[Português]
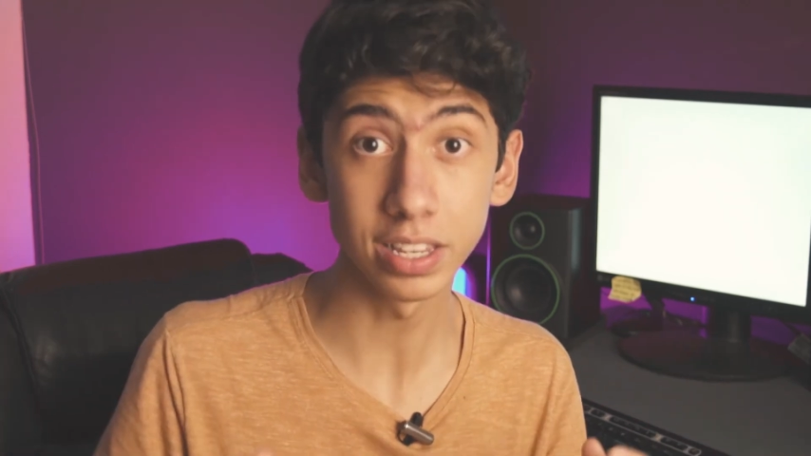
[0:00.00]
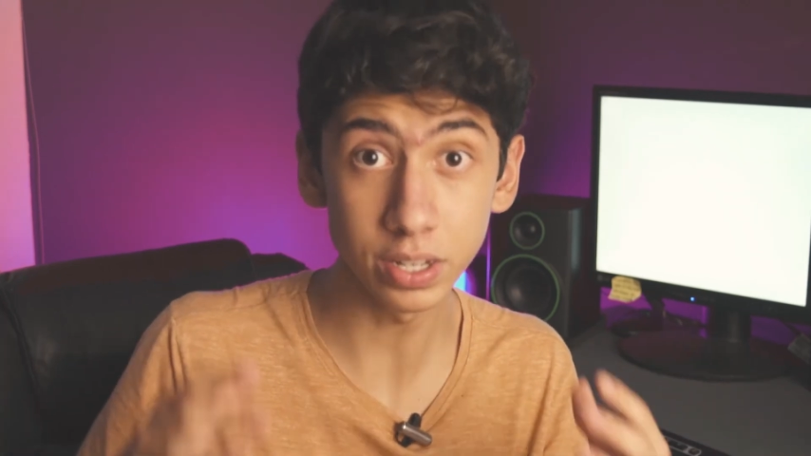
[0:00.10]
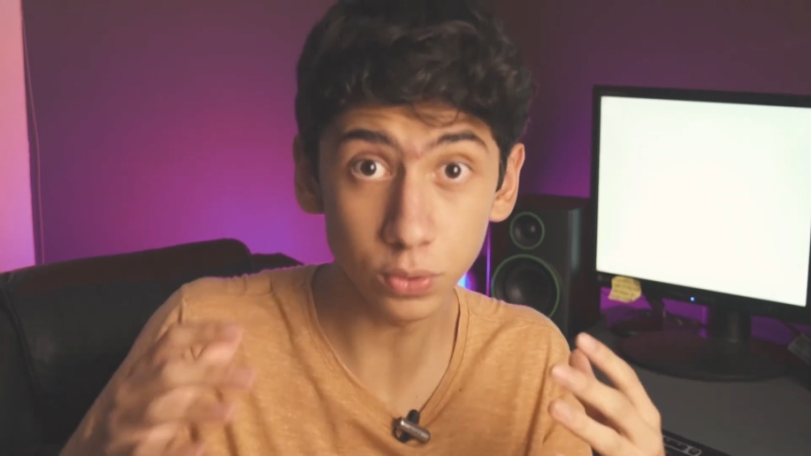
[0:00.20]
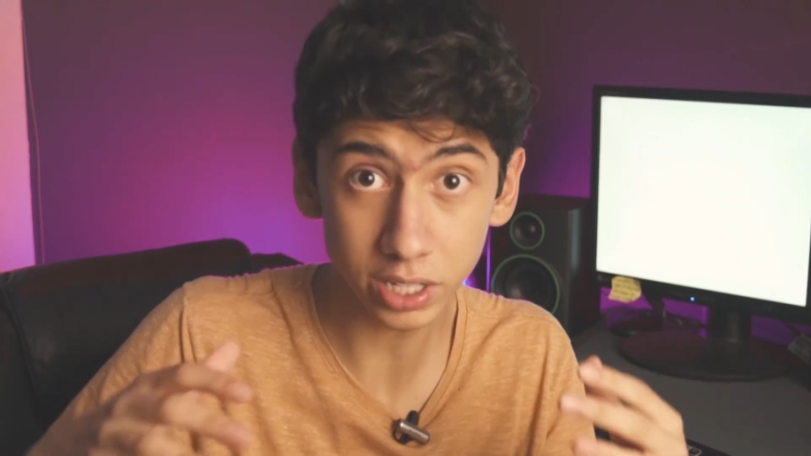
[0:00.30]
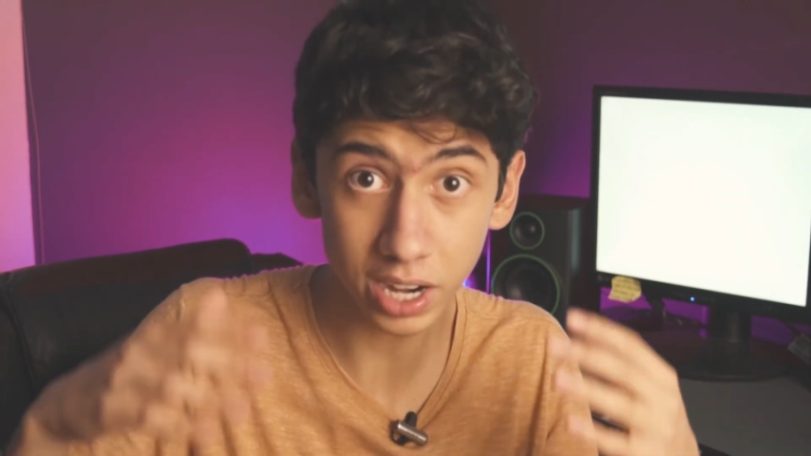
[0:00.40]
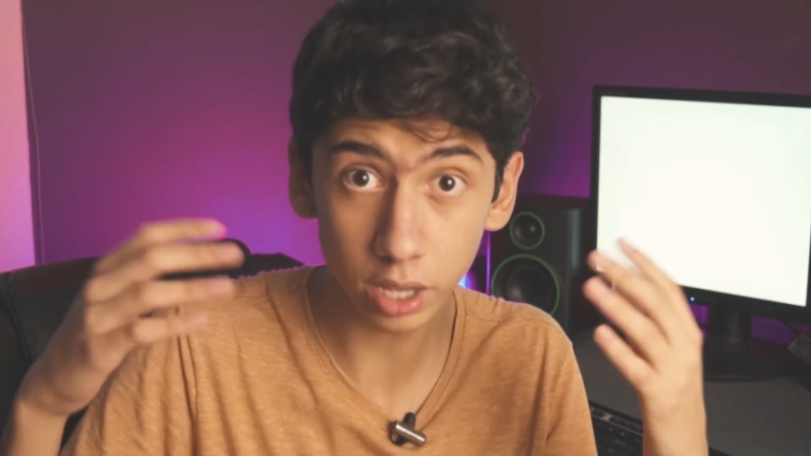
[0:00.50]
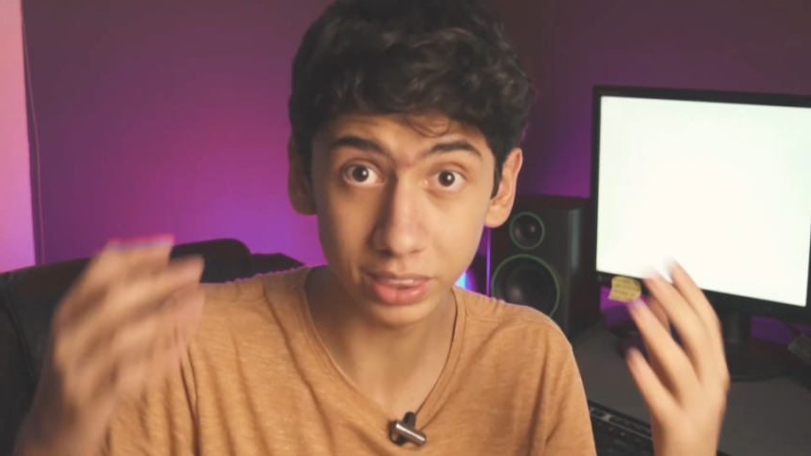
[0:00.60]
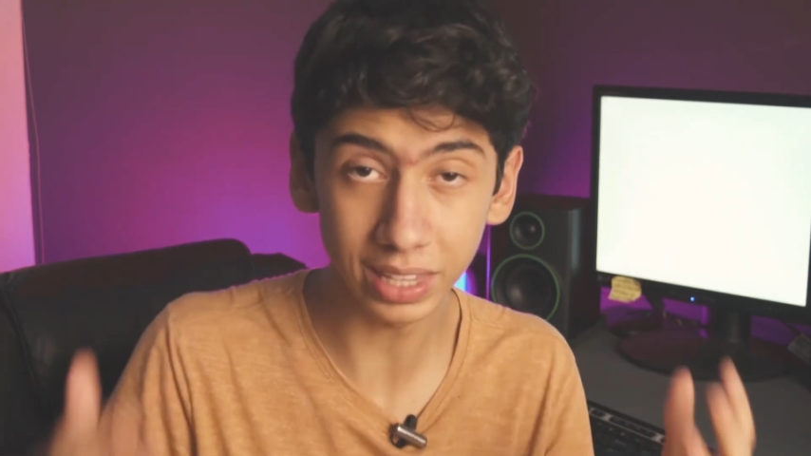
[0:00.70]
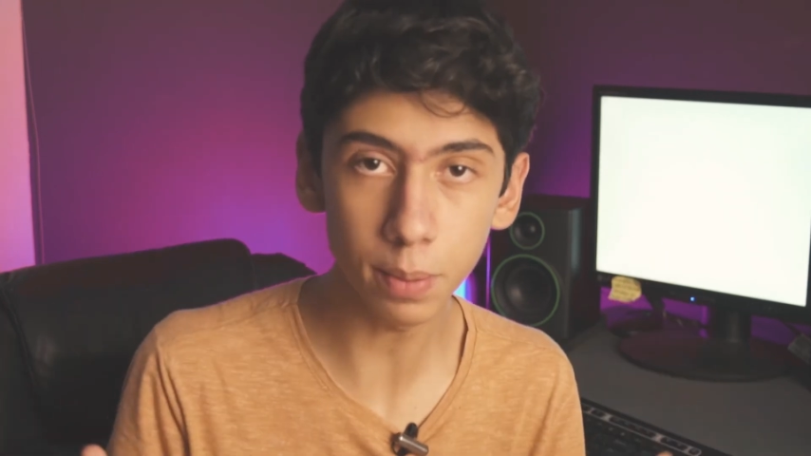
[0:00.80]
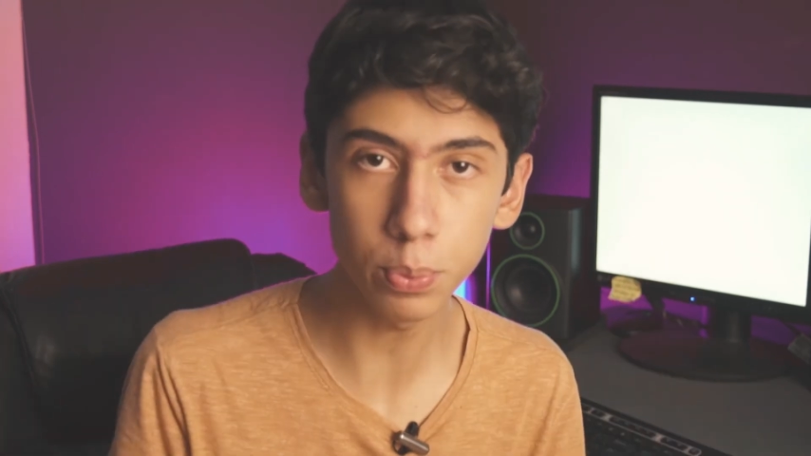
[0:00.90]
Assim você ganha
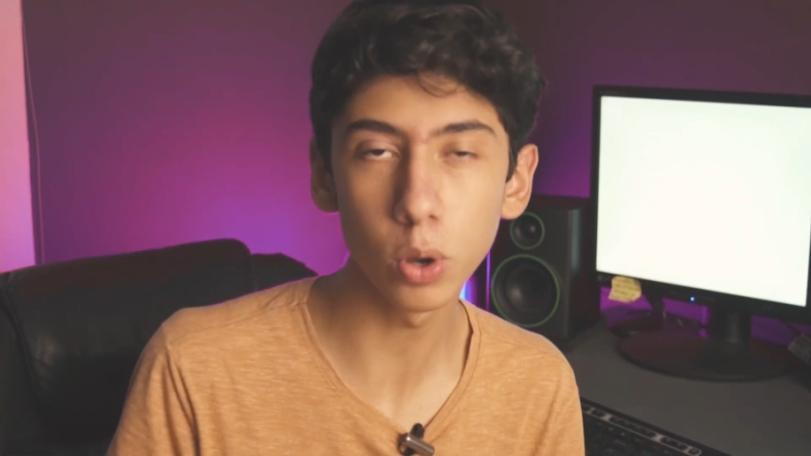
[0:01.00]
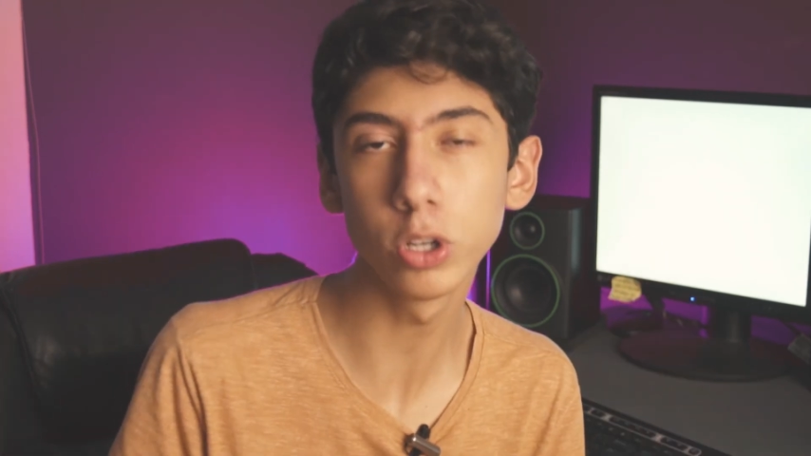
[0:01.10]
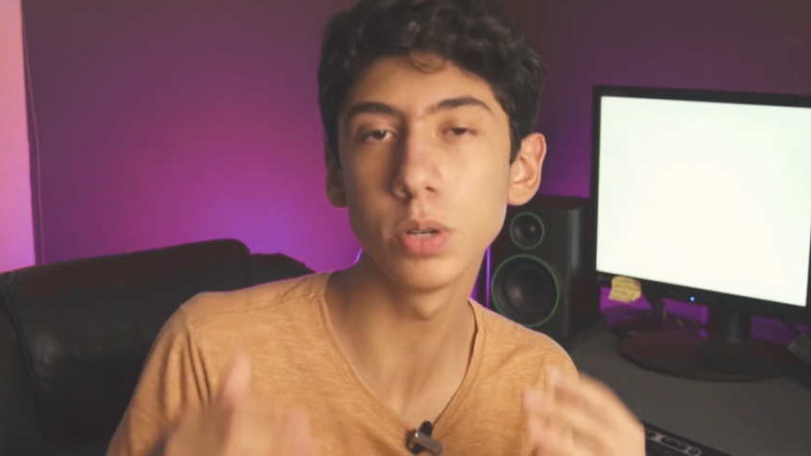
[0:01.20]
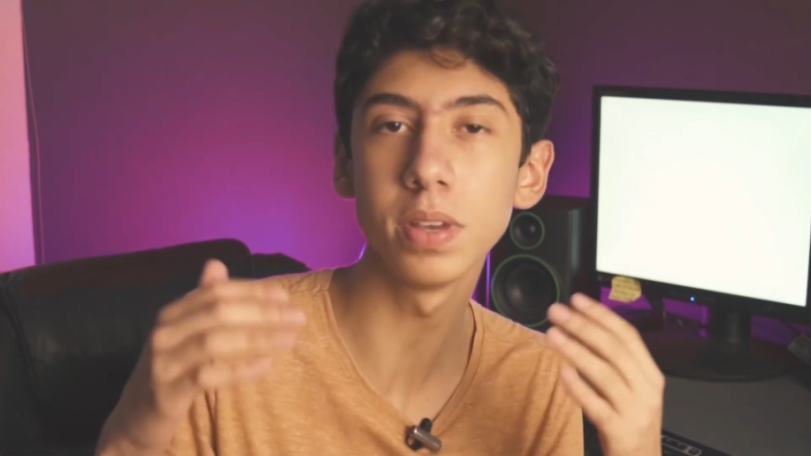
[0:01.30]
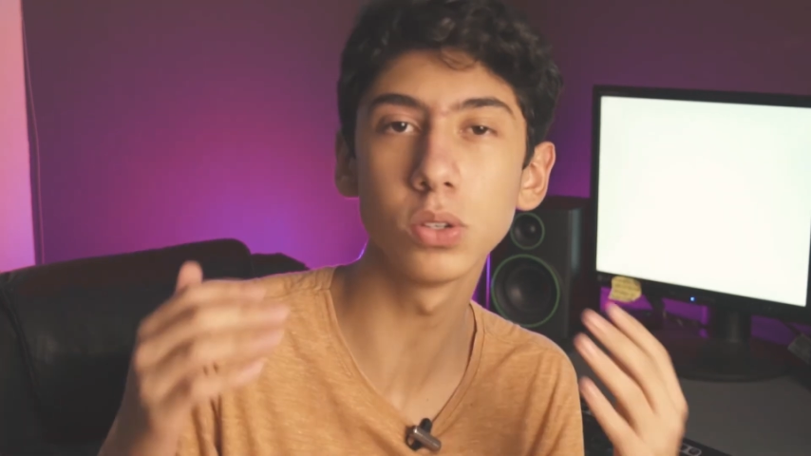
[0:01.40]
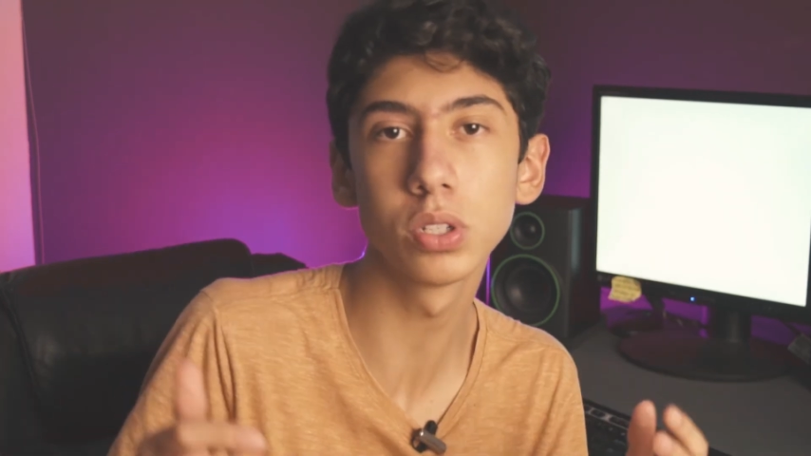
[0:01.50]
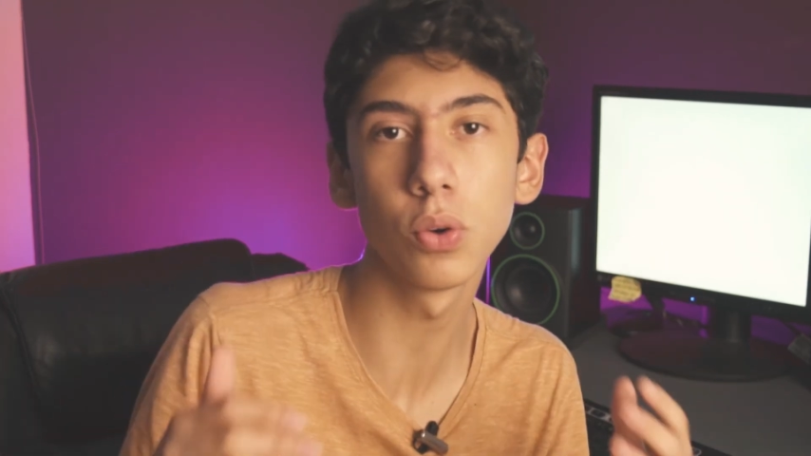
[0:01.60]
tempo e otimiza o